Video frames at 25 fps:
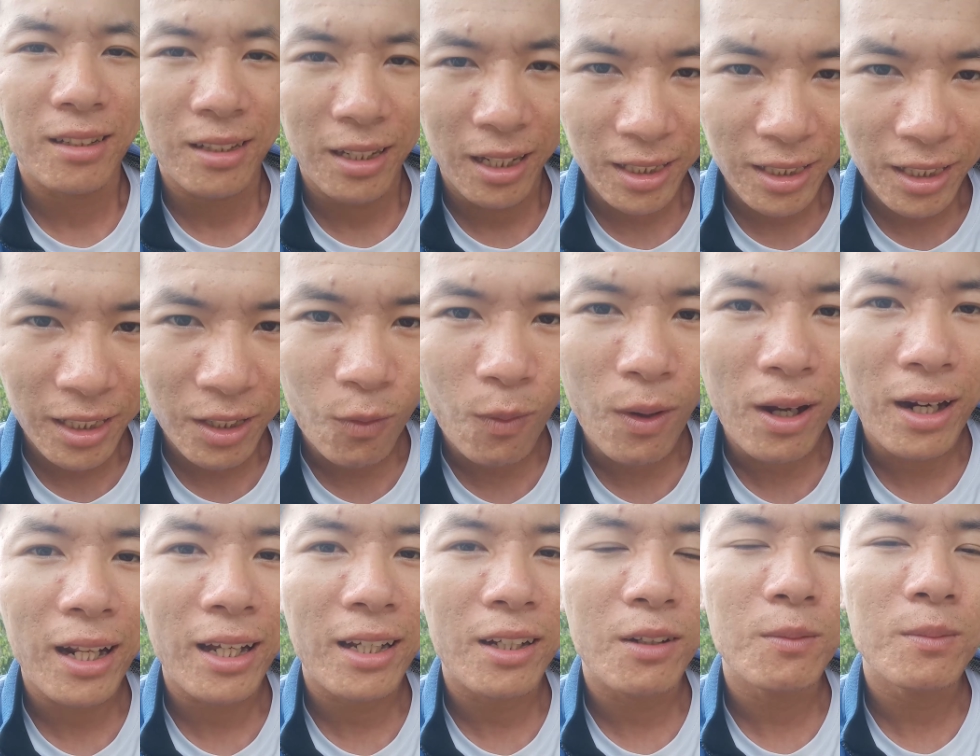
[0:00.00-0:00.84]
Đấy, thì
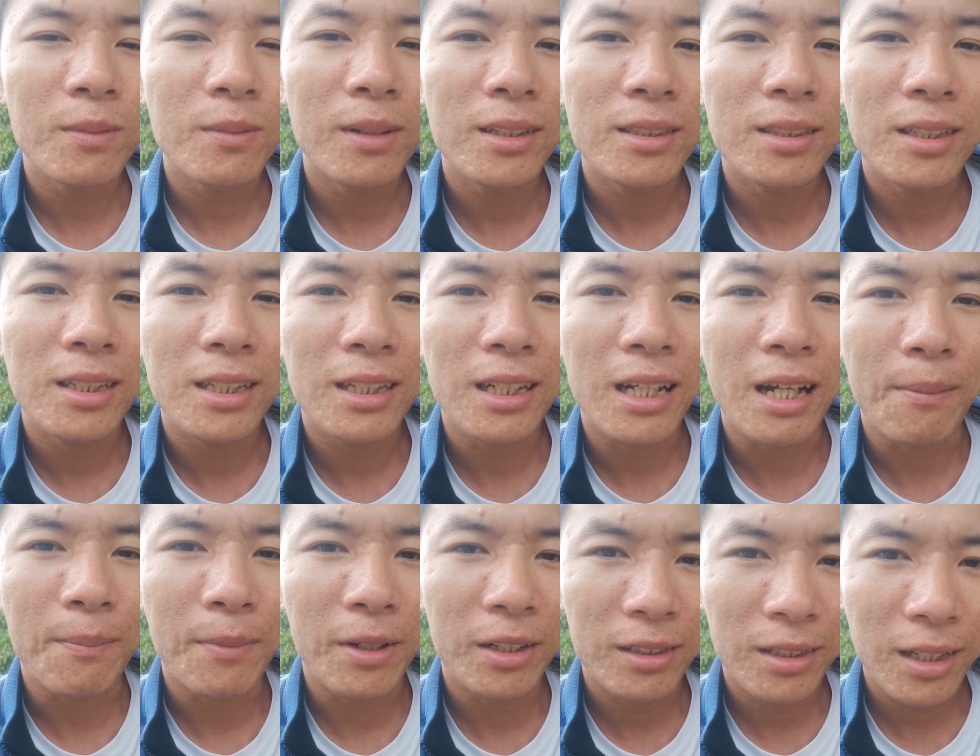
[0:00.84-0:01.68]
qua đây cũng xin
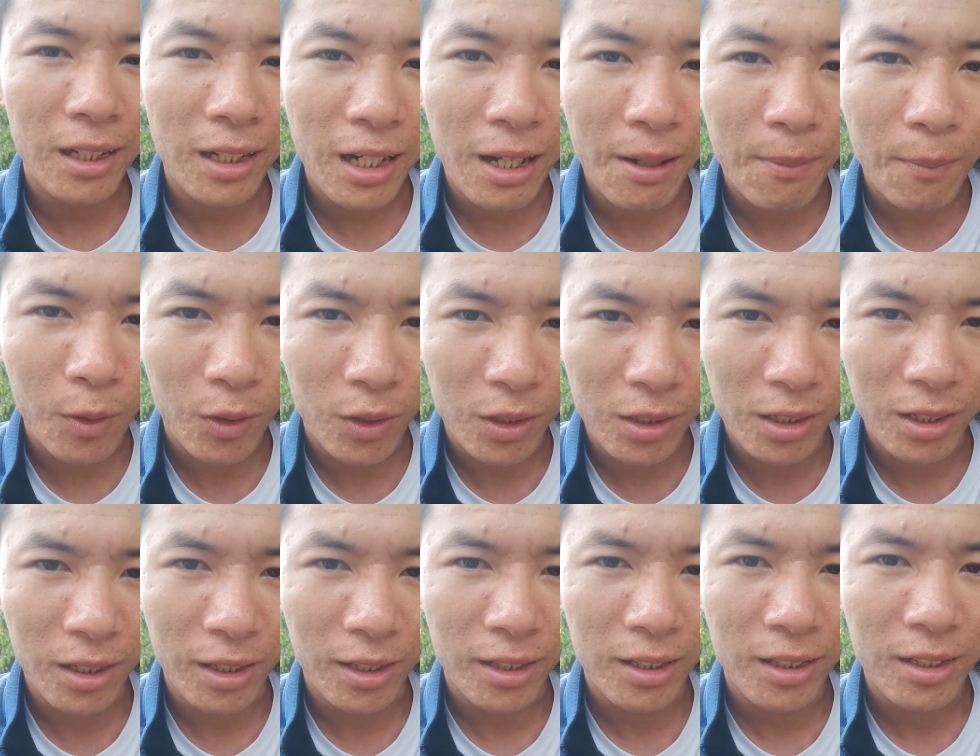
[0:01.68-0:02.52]
cảm ơn tất cả mọi
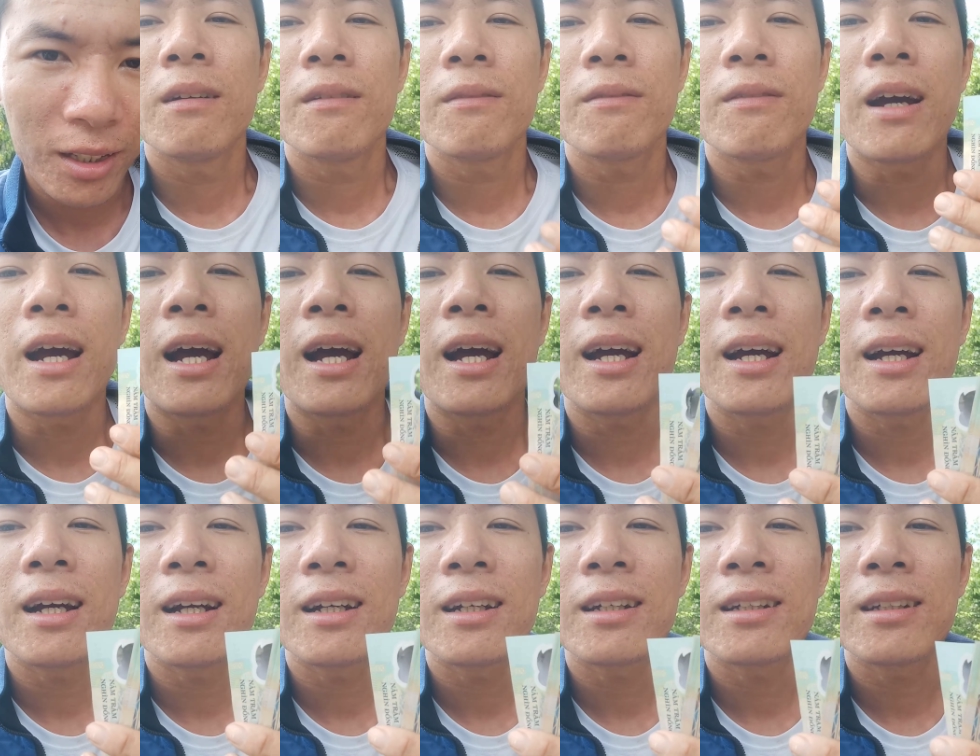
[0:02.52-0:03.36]
người.
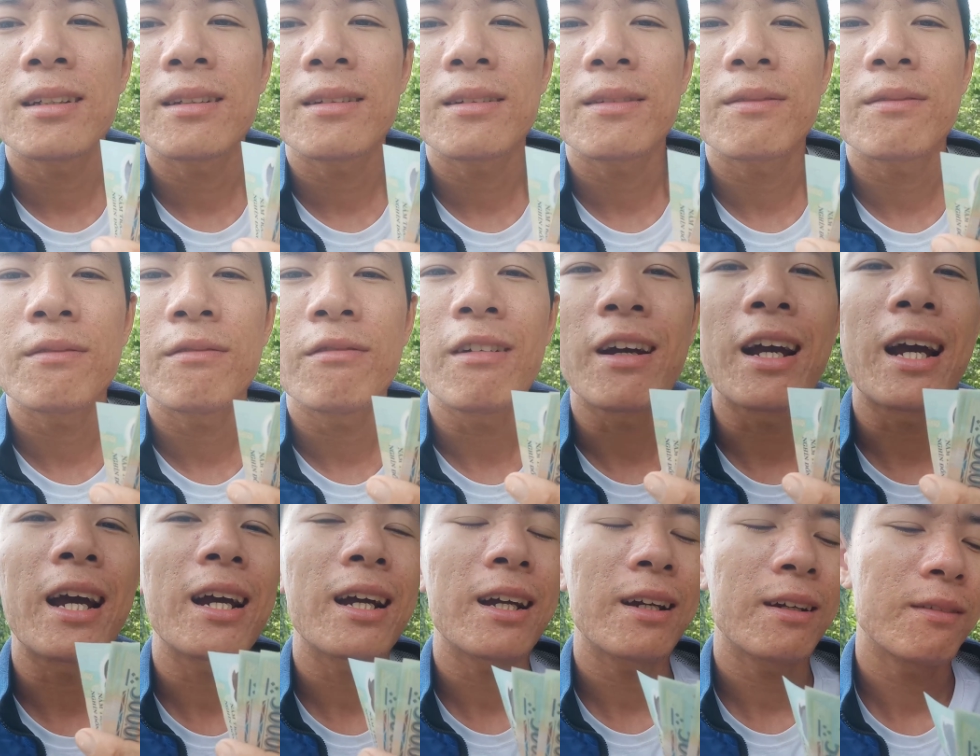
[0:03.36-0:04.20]
Và
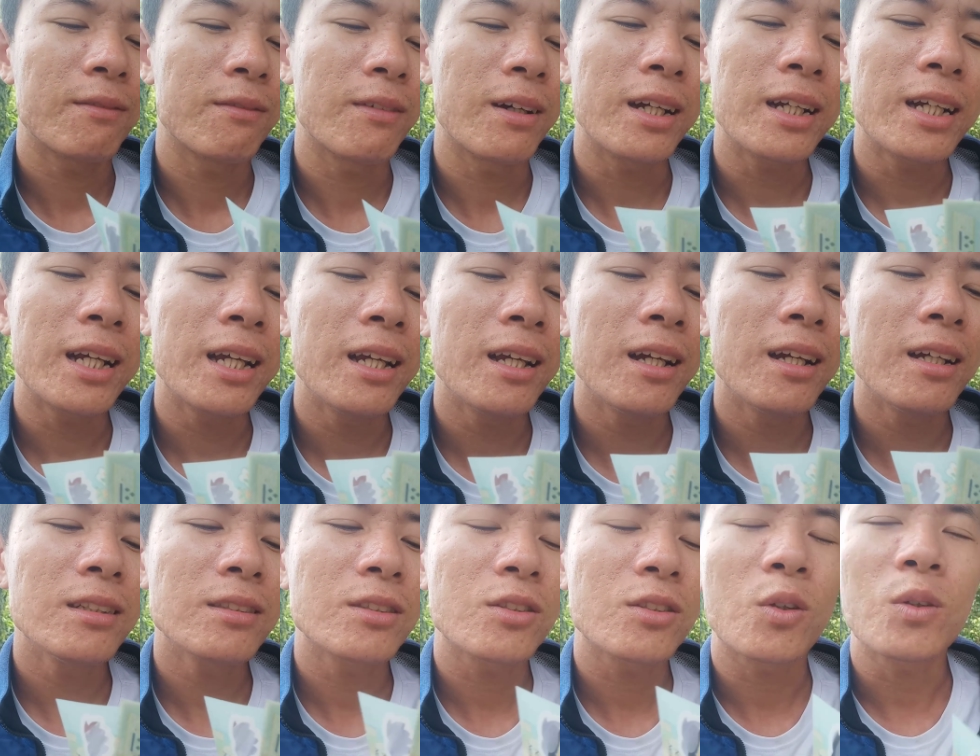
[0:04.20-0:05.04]
và với cái
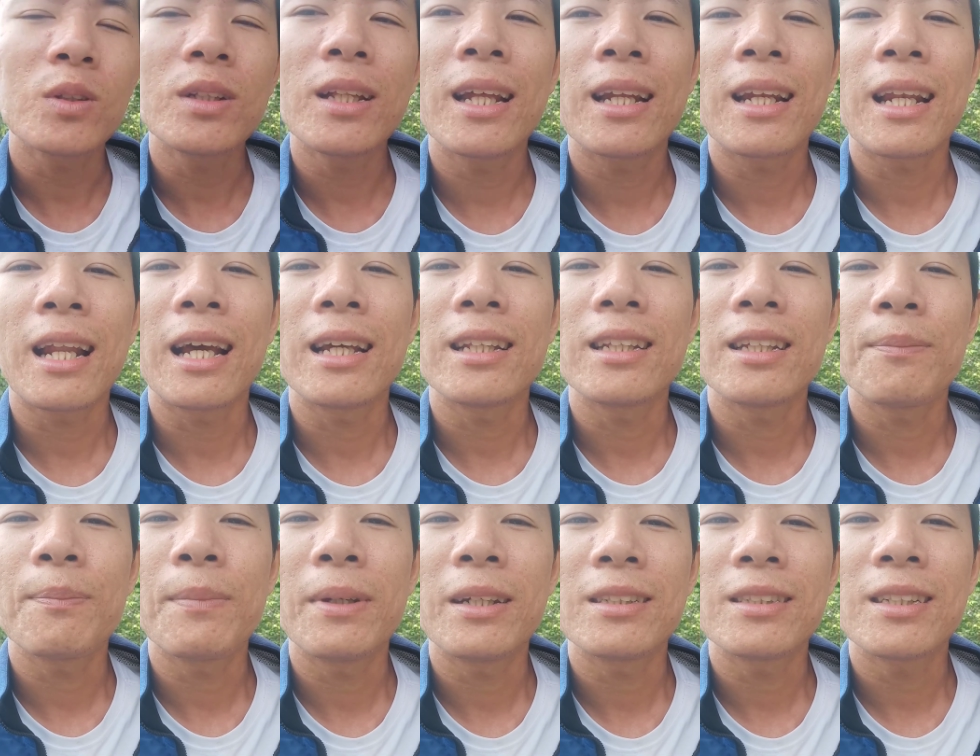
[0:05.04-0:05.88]
số tiền này
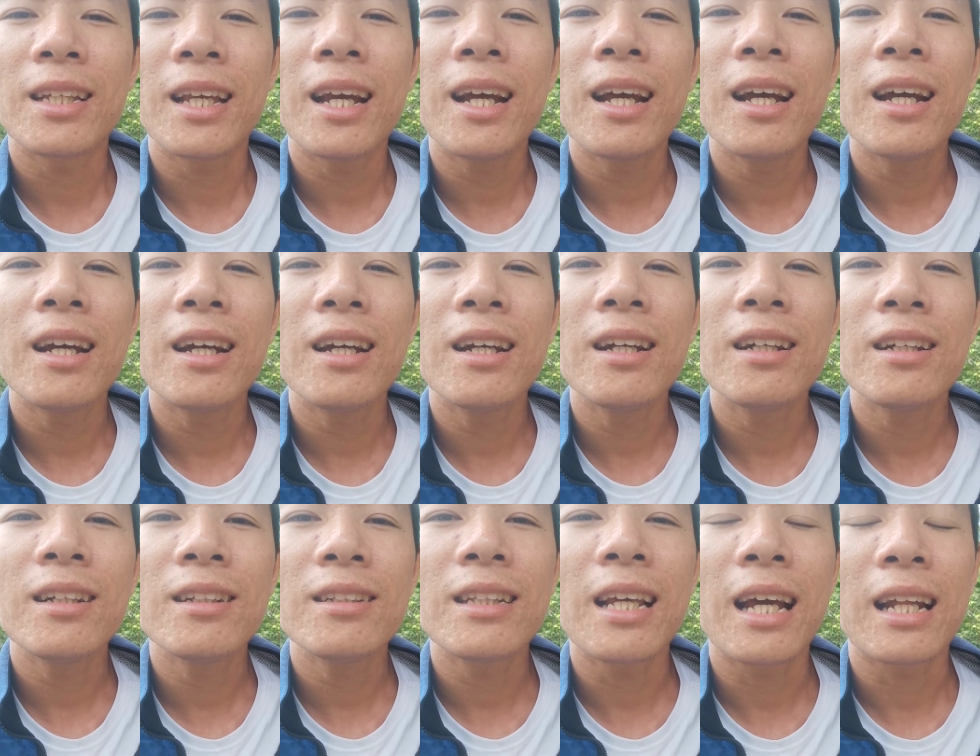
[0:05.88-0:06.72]
thì mình sẽ
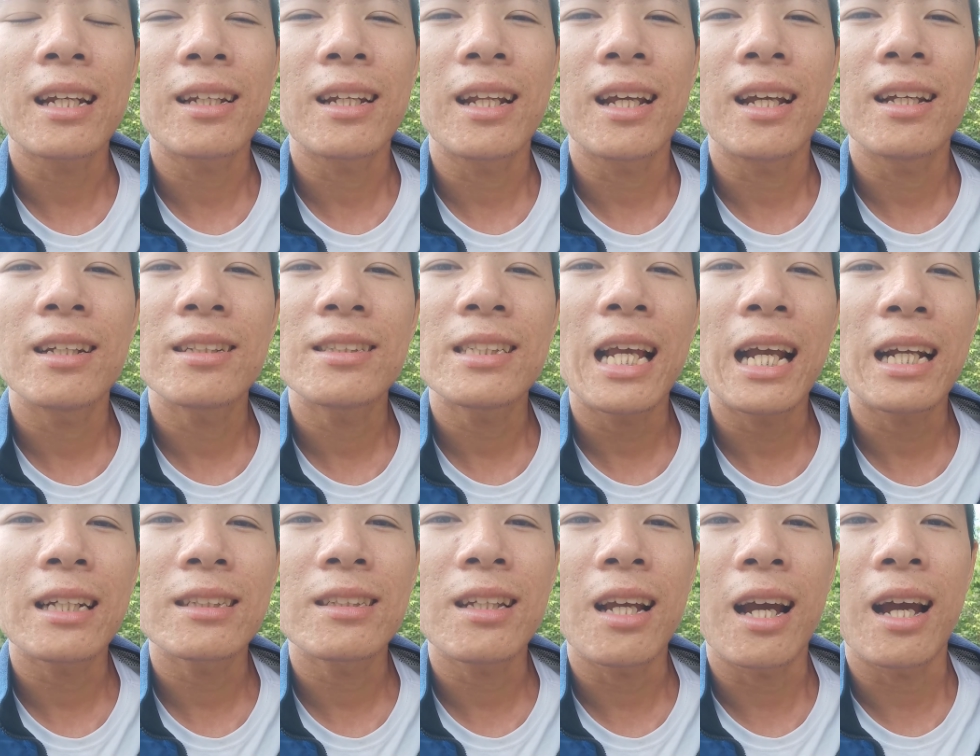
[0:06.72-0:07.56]
dành để
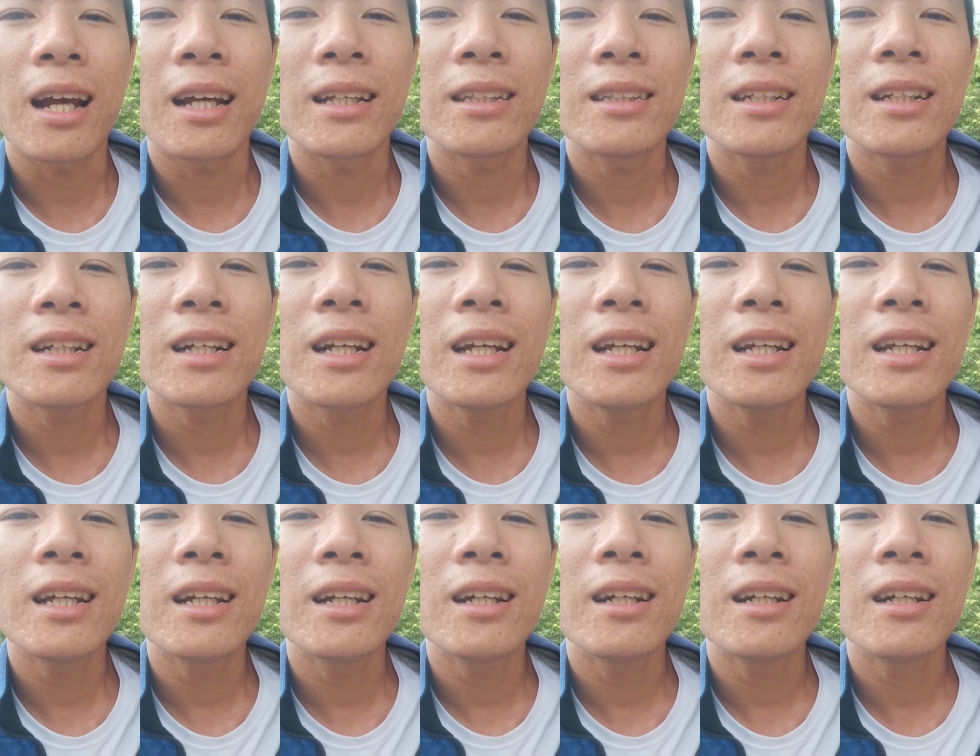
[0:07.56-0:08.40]
trang trải những cái